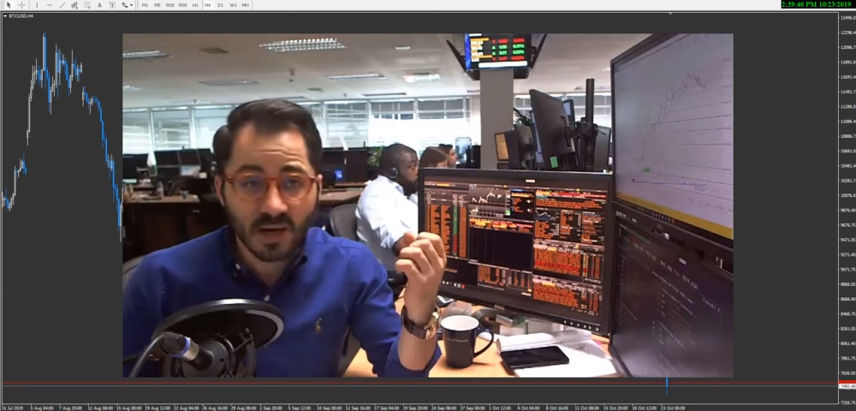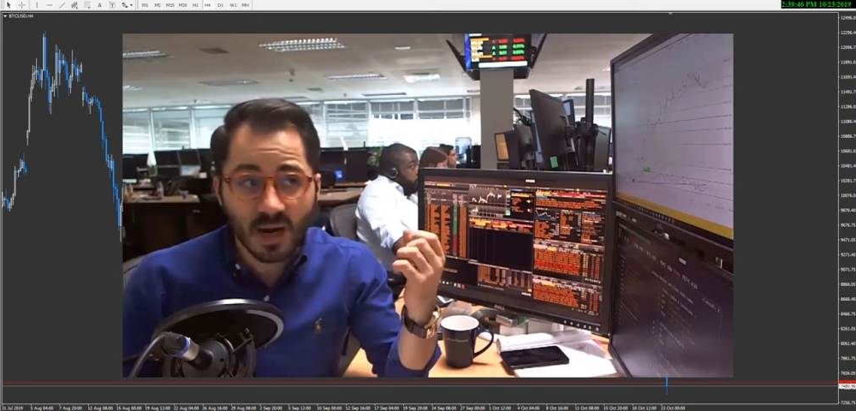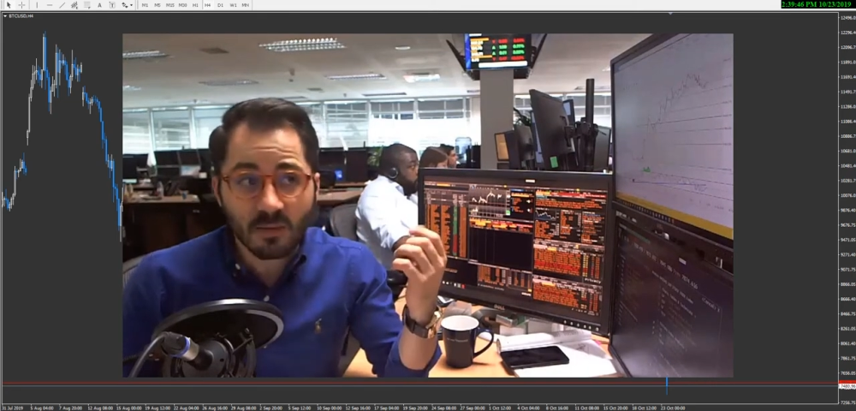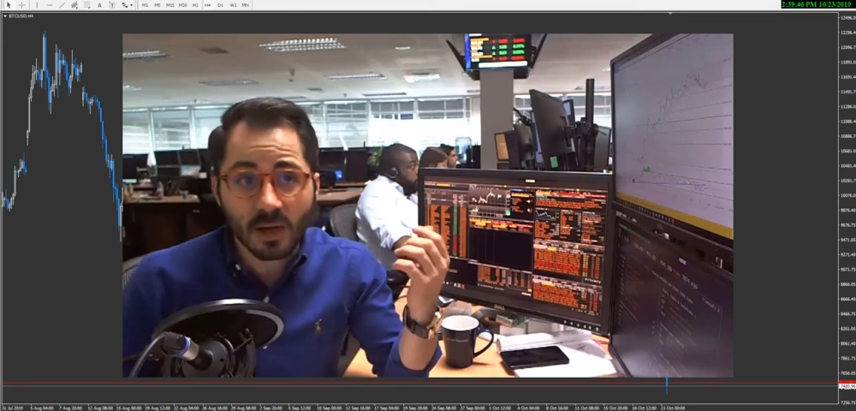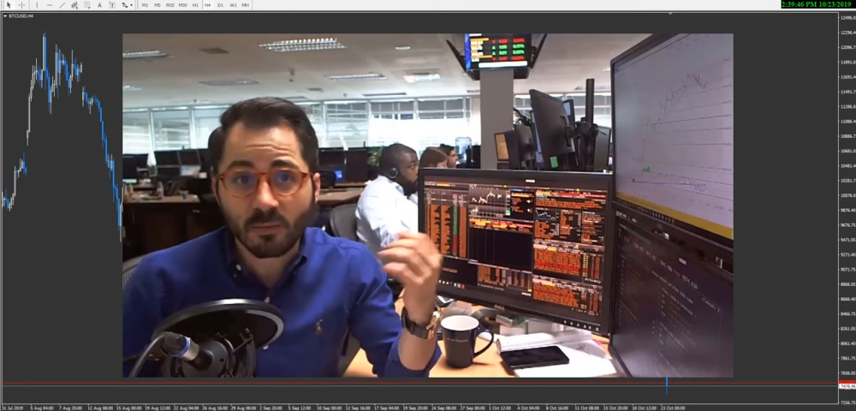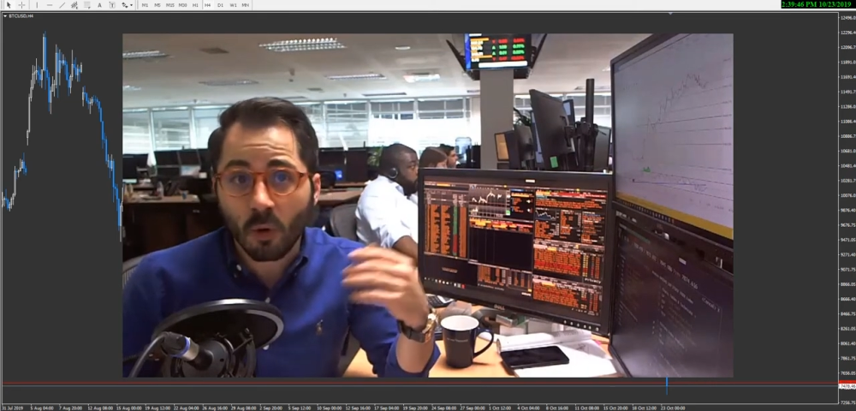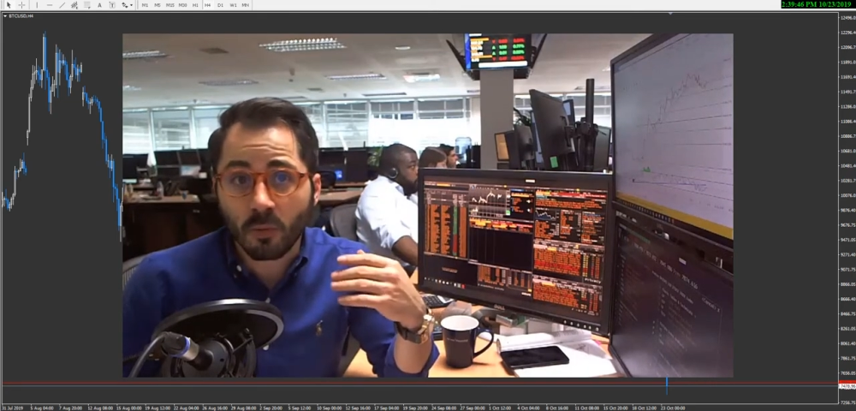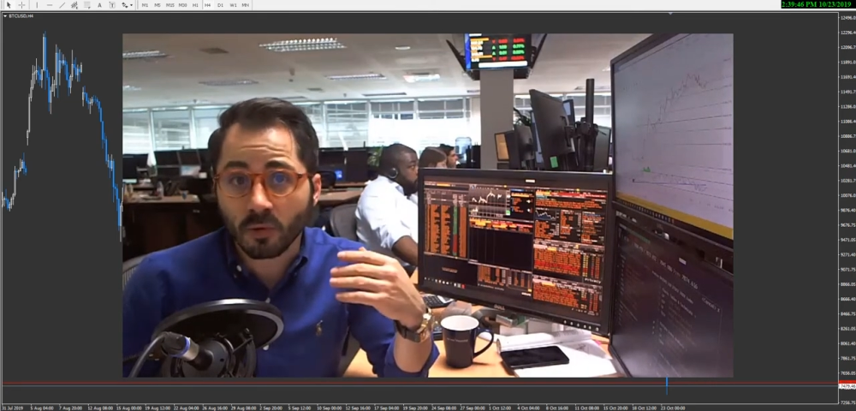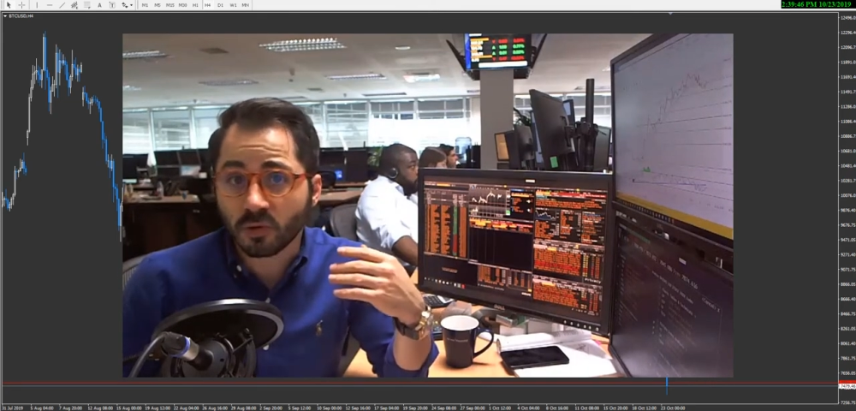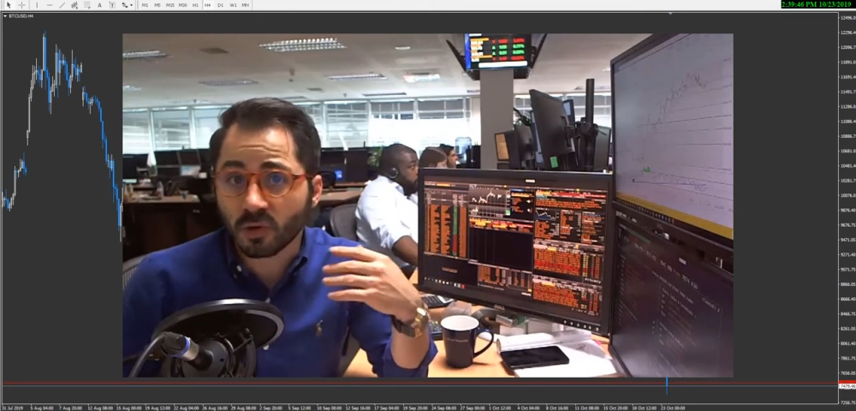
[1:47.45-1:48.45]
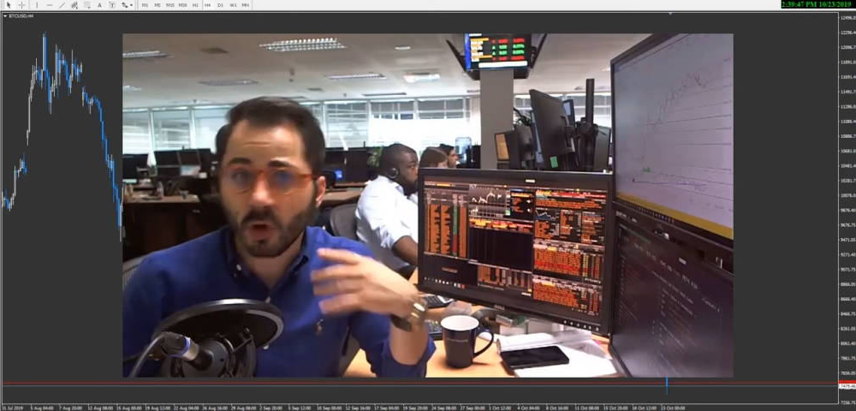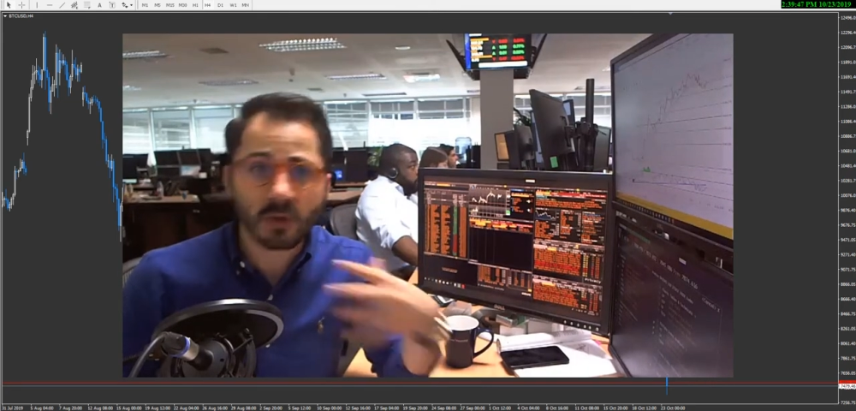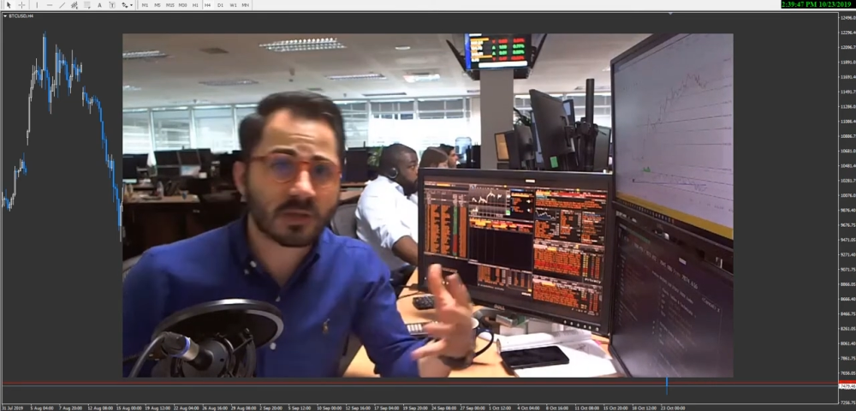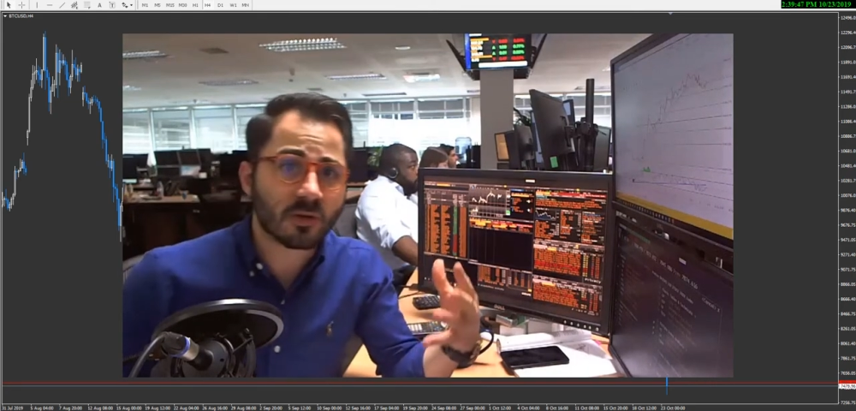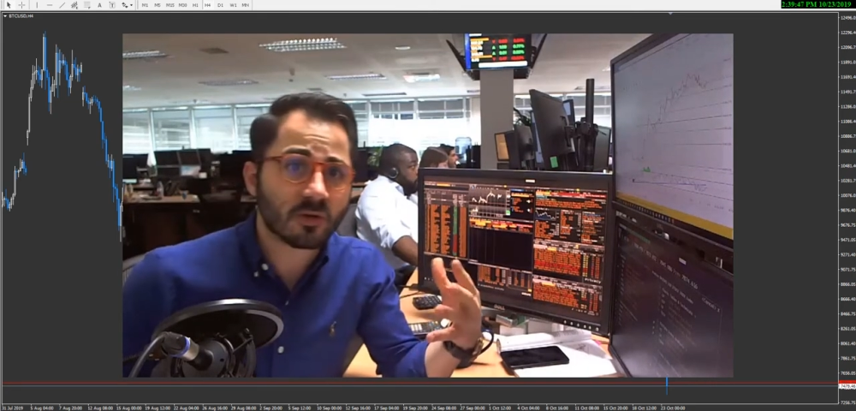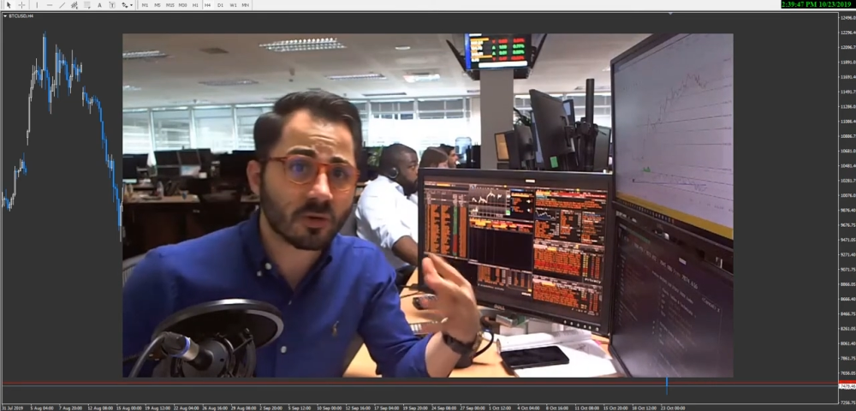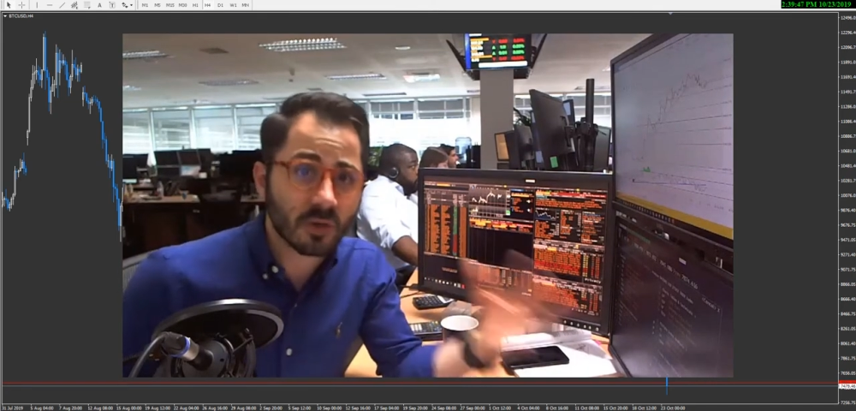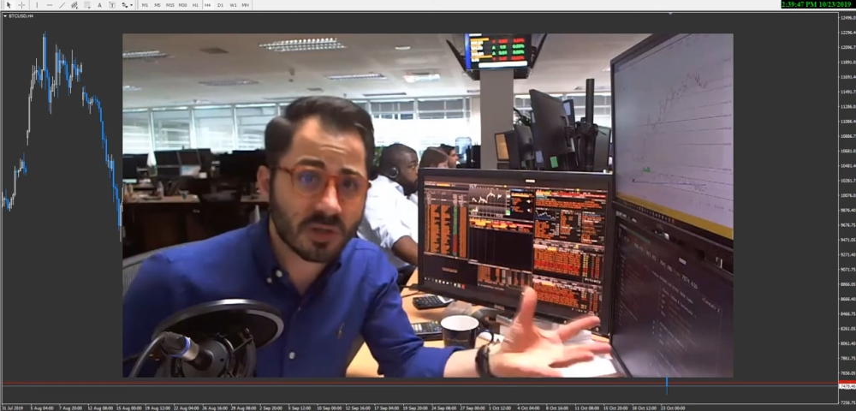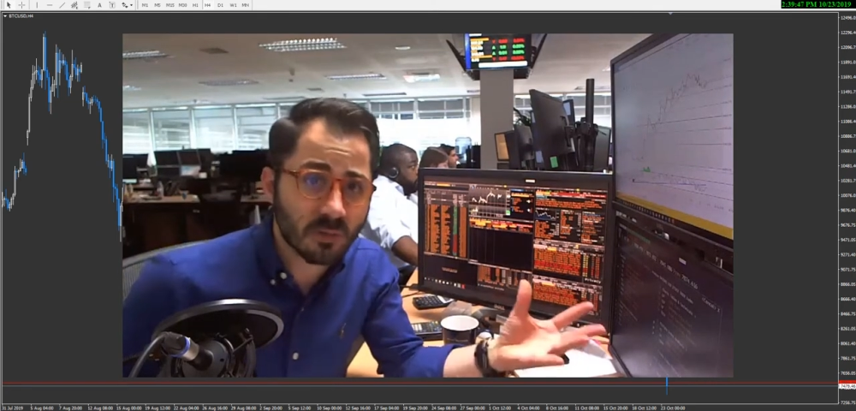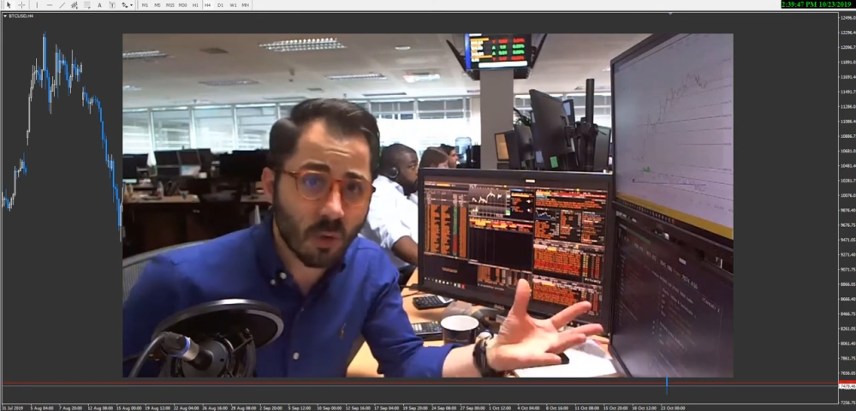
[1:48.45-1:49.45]
L'Allemagne propose une grande extension de
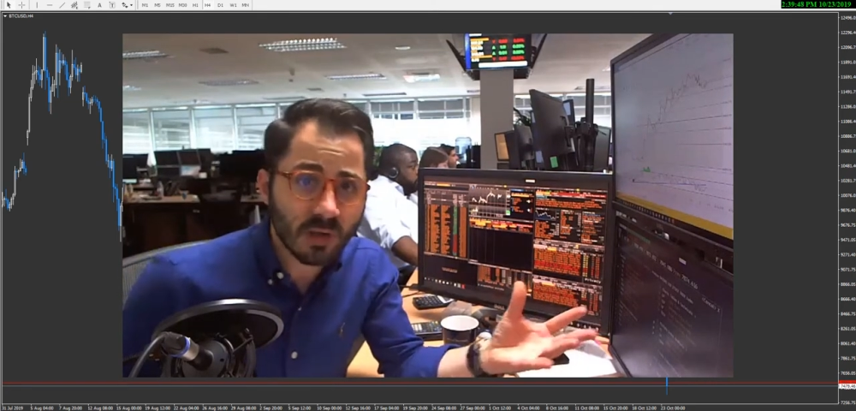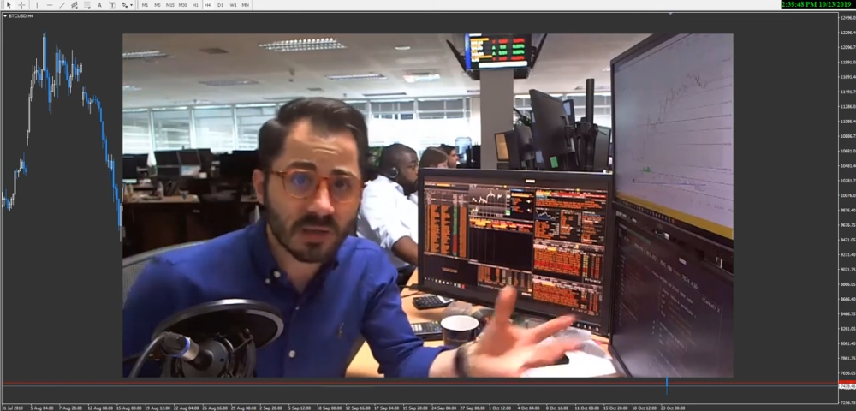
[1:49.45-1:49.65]
6 mois,